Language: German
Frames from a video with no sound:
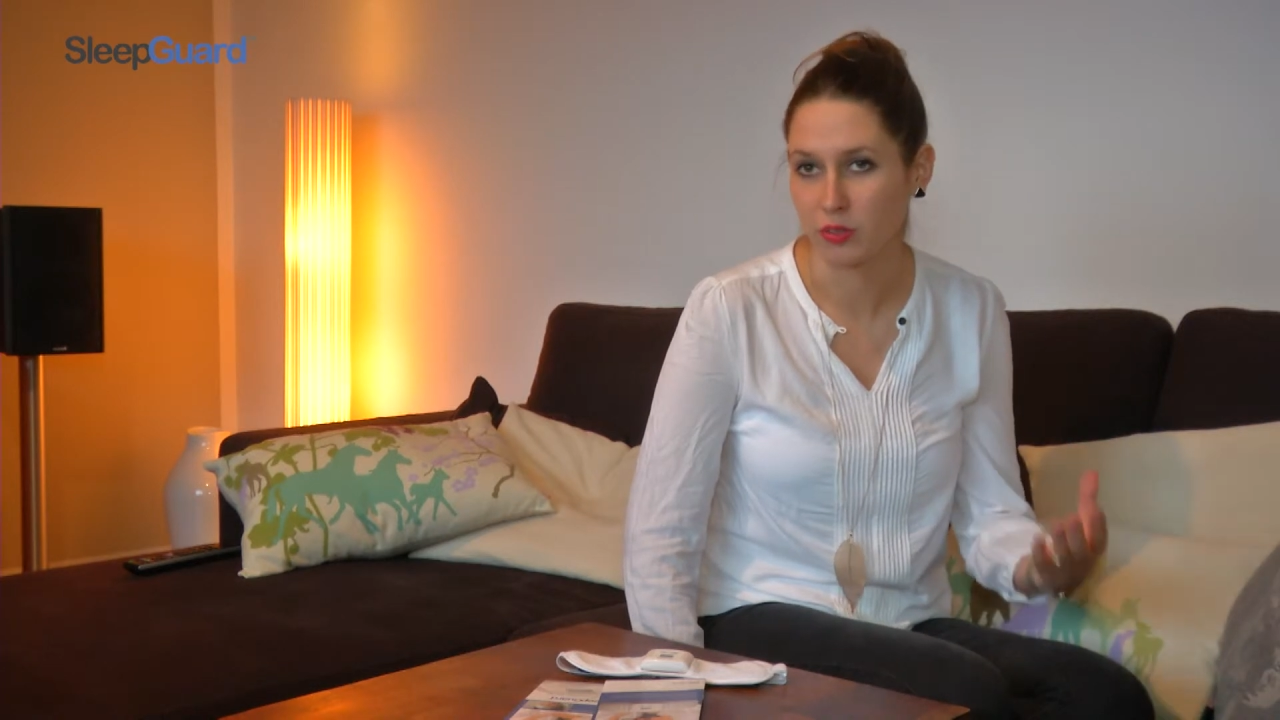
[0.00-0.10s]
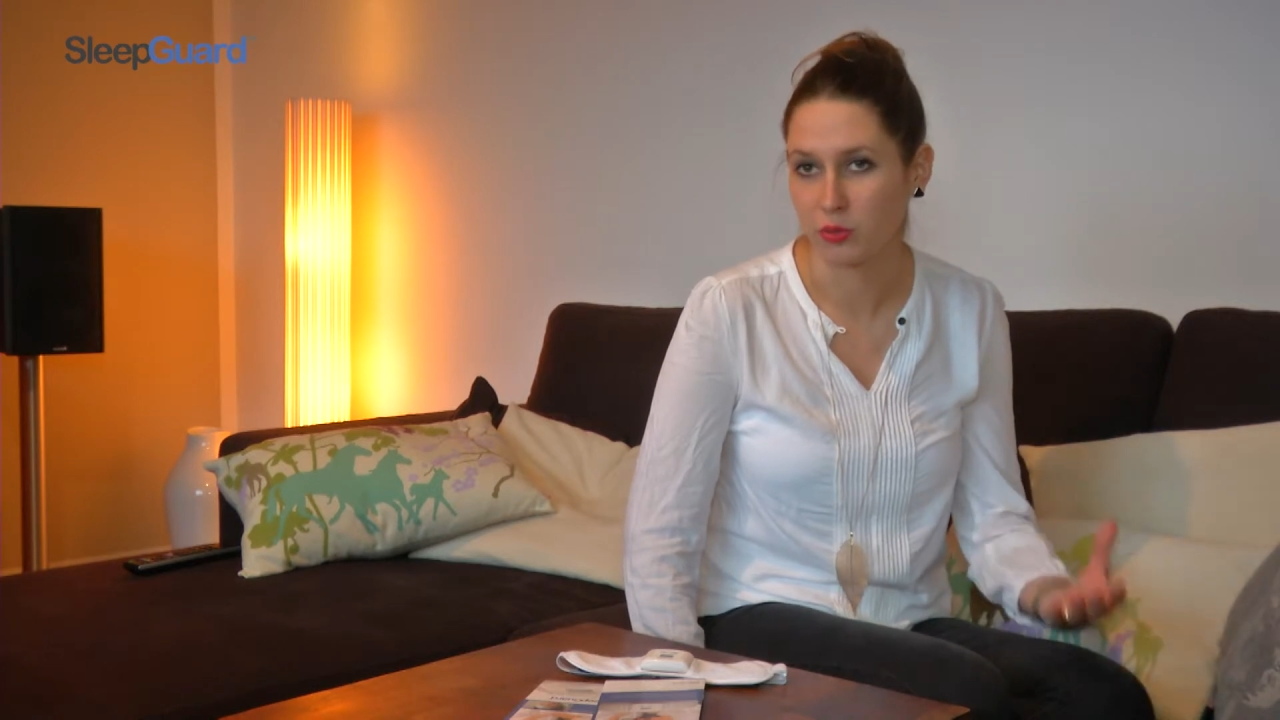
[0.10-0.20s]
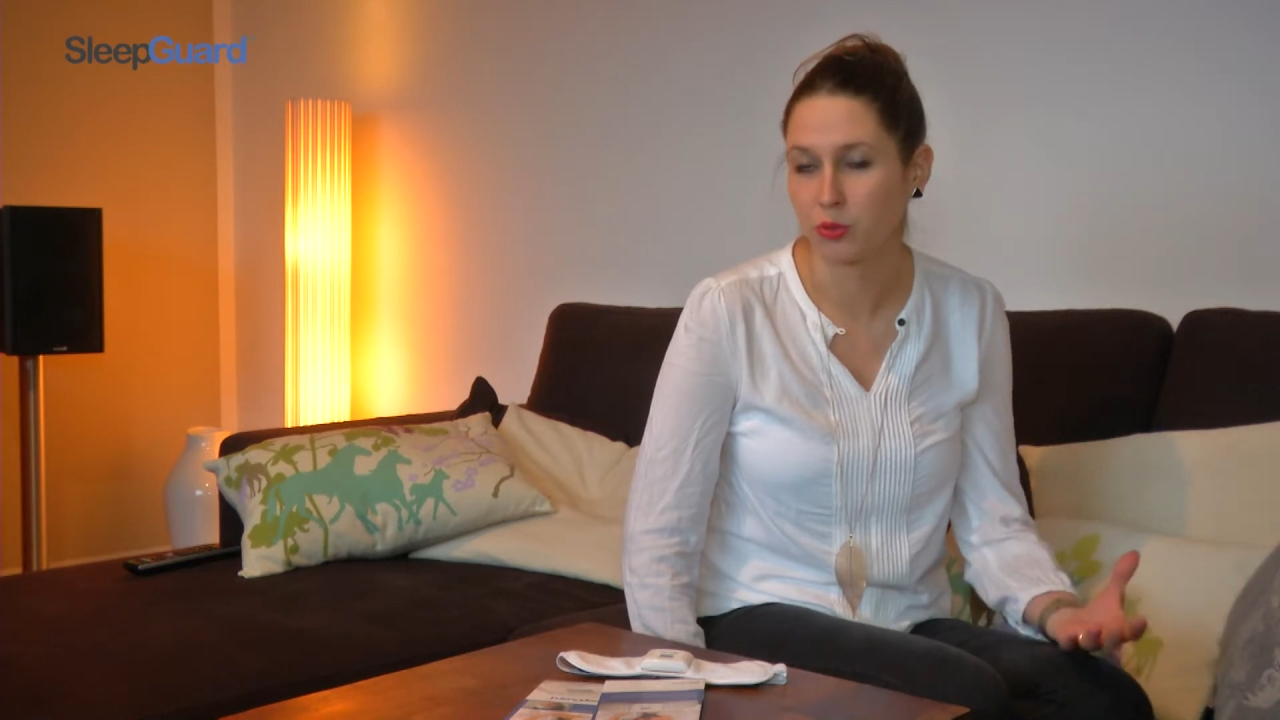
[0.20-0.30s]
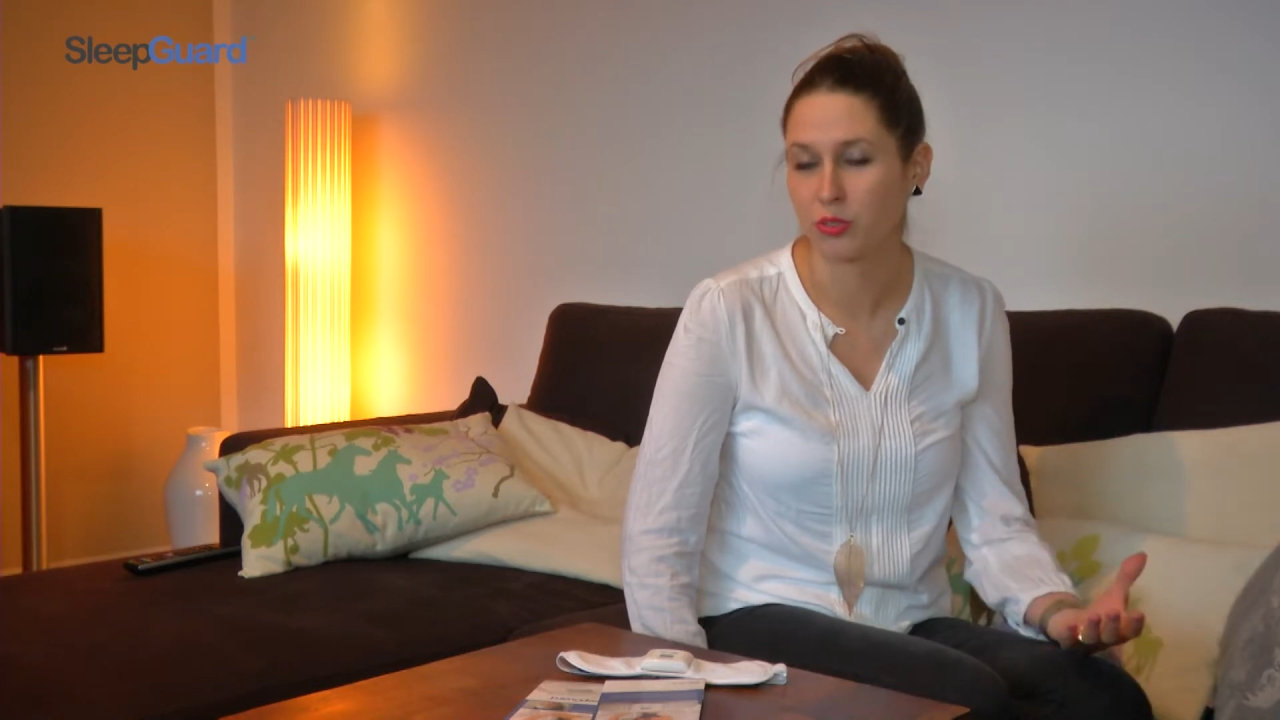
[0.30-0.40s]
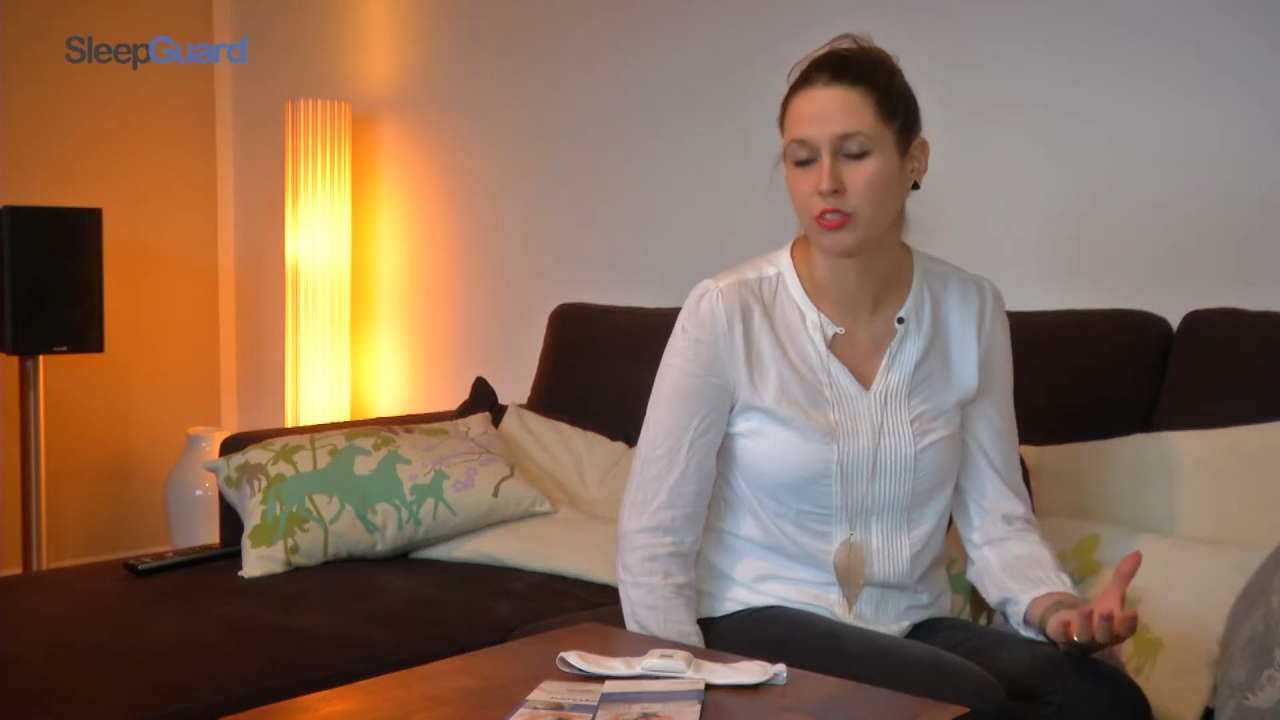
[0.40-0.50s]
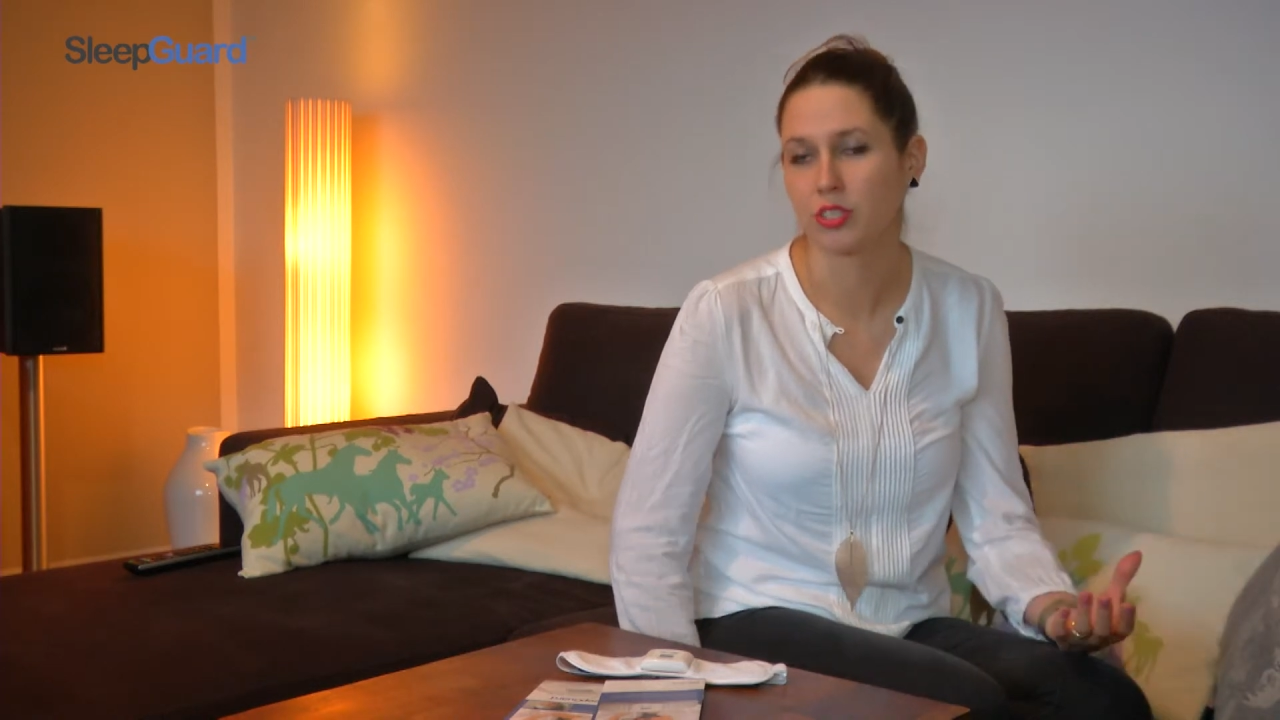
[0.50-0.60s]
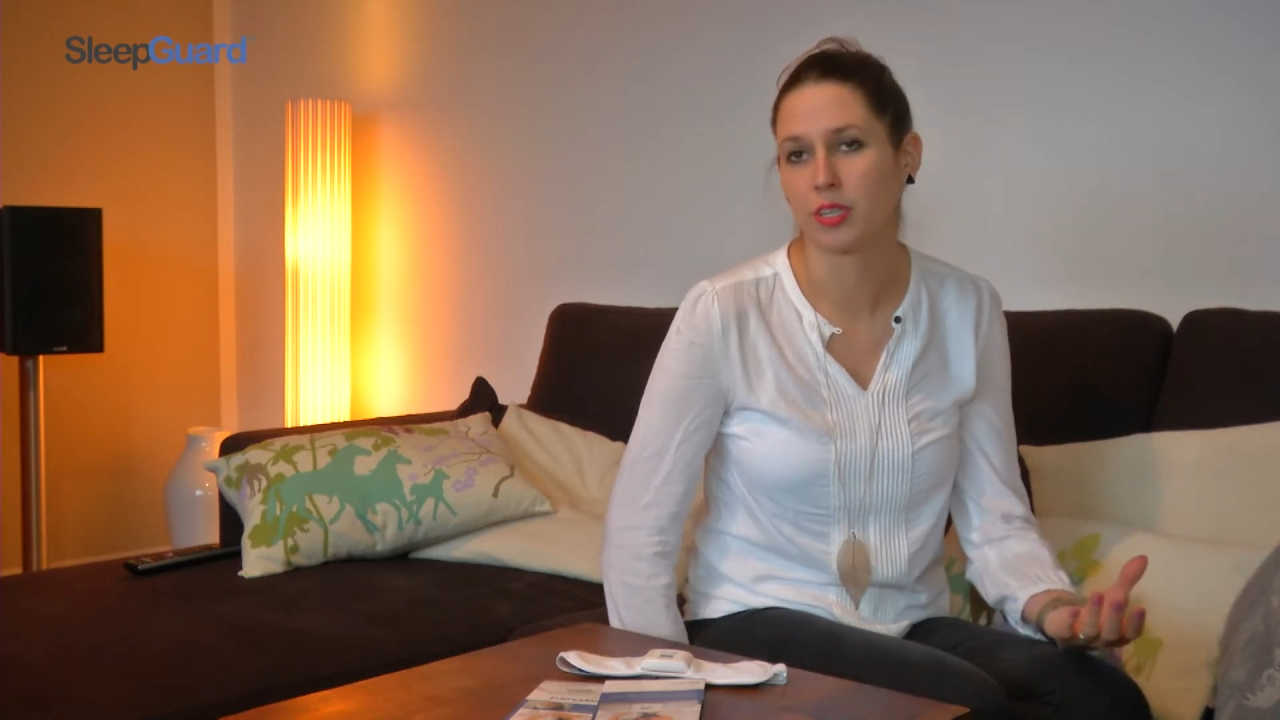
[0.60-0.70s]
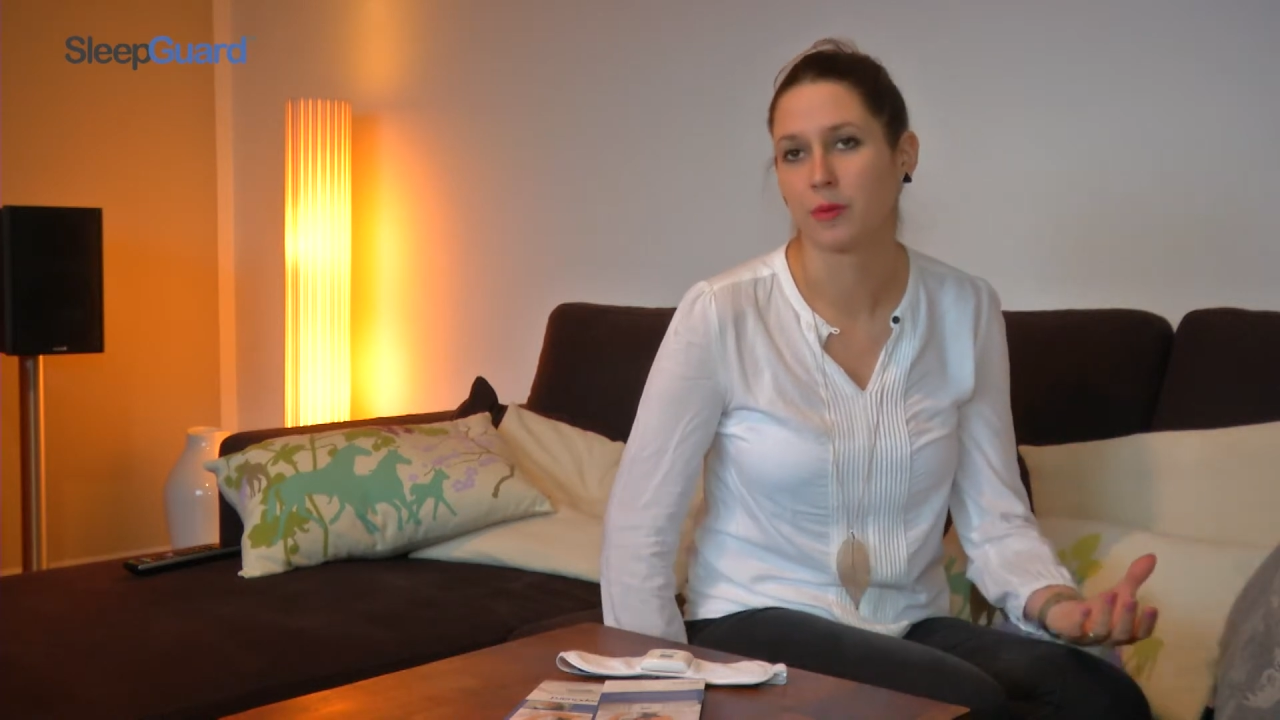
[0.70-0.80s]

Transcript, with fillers: ertönt,